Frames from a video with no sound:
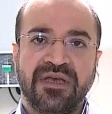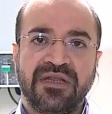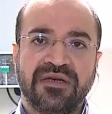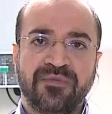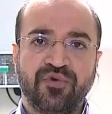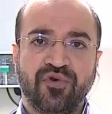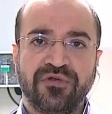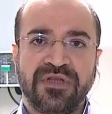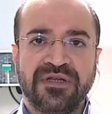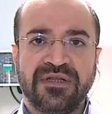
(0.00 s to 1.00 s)
Yani kapı
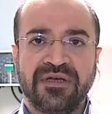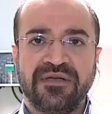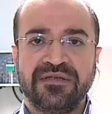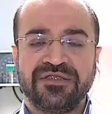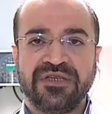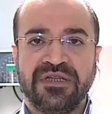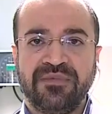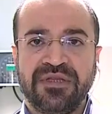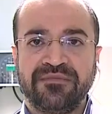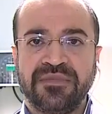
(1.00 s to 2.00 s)
kollarına işte ne
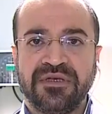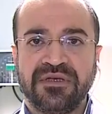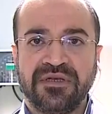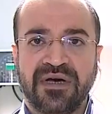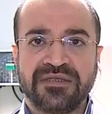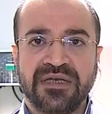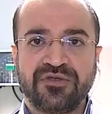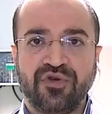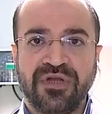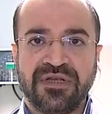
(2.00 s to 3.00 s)
bileyim e,
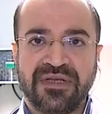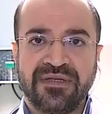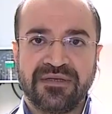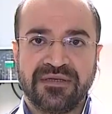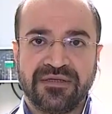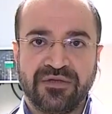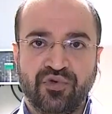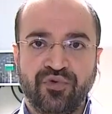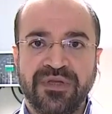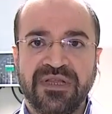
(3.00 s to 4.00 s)
asansörlerde e,
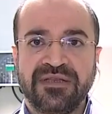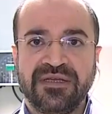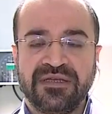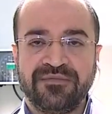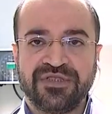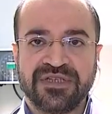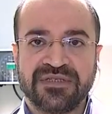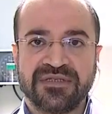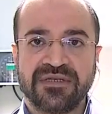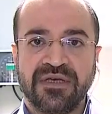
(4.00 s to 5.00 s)
düğmelere
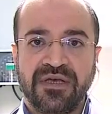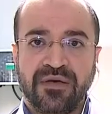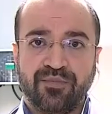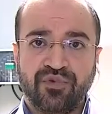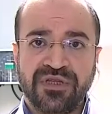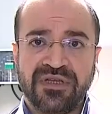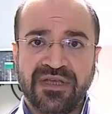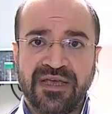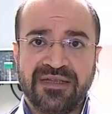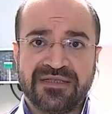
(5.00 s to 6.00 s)
değdirmeyeceksiniz. Bununla
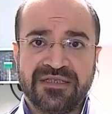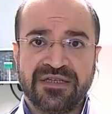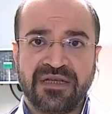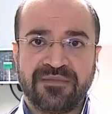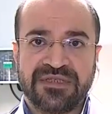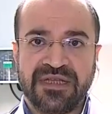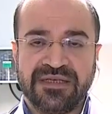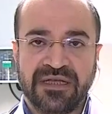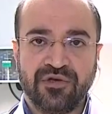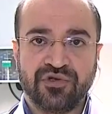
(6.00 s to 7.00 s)
elinizin kirlenmesini
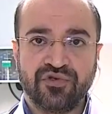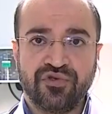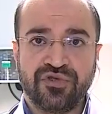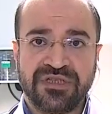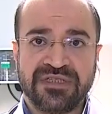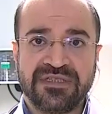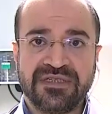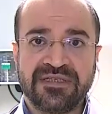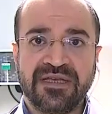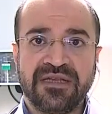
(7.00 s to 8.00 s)
engelliyorsunuz. İkincisi
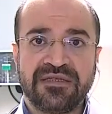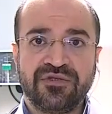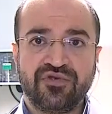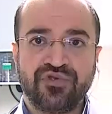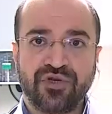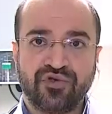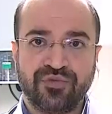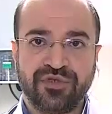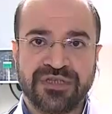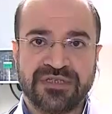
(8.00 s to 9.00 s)
ise elinizi yüzünüze
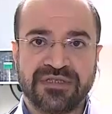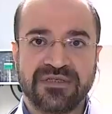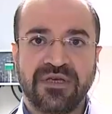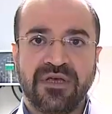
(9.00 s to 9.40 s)
götürmeyeceksiniz.